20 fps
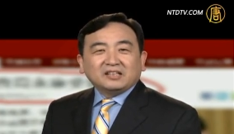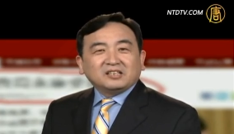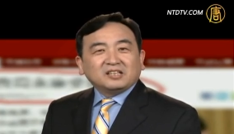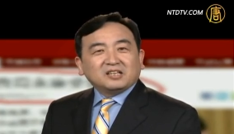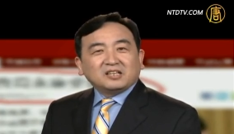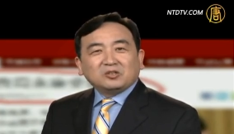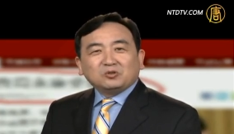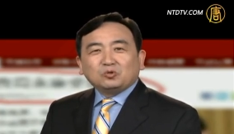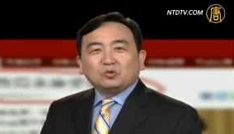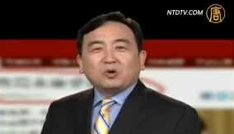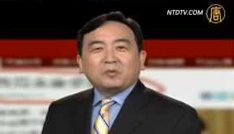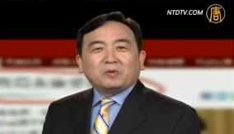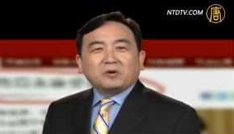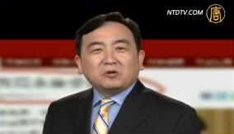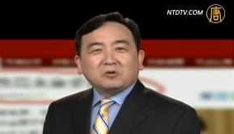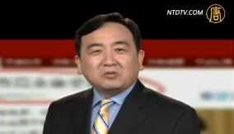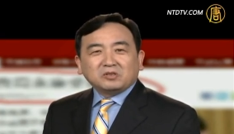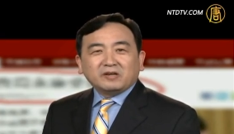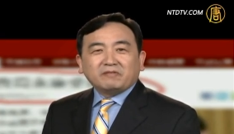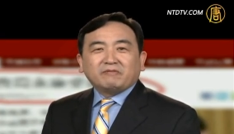那很多朋
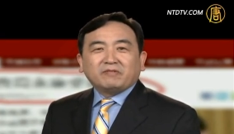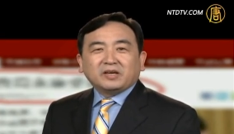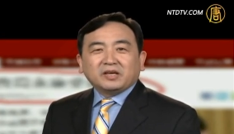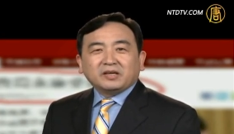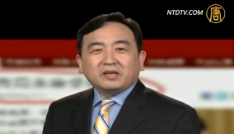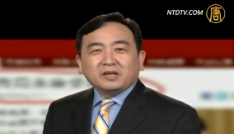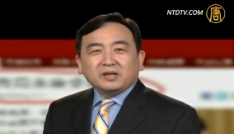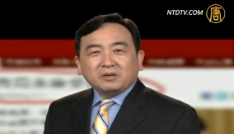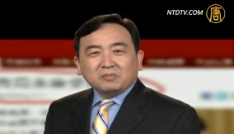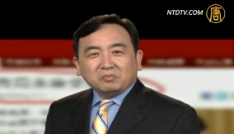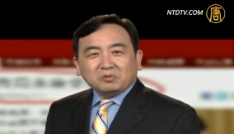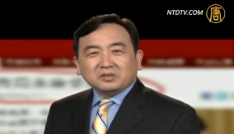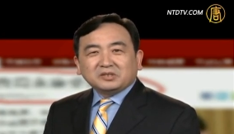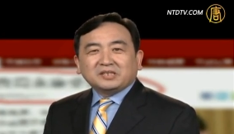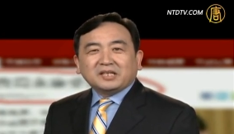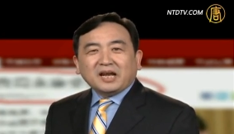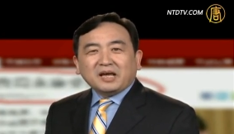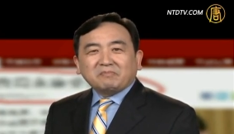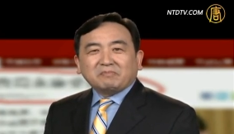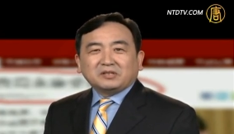友认为薄
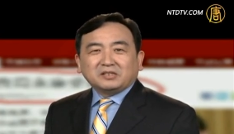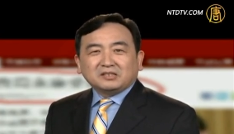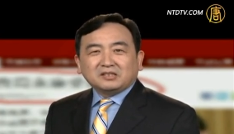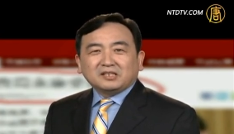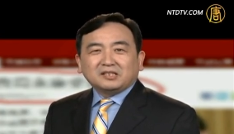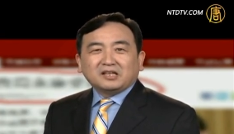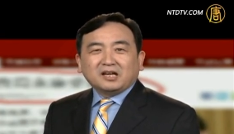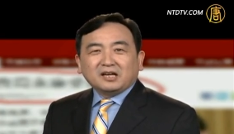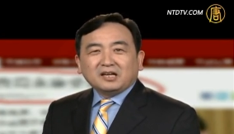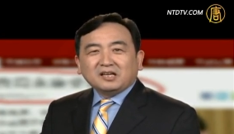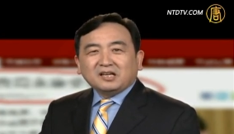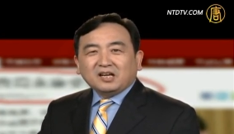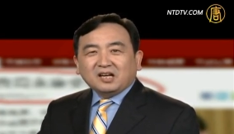熙来本身呢，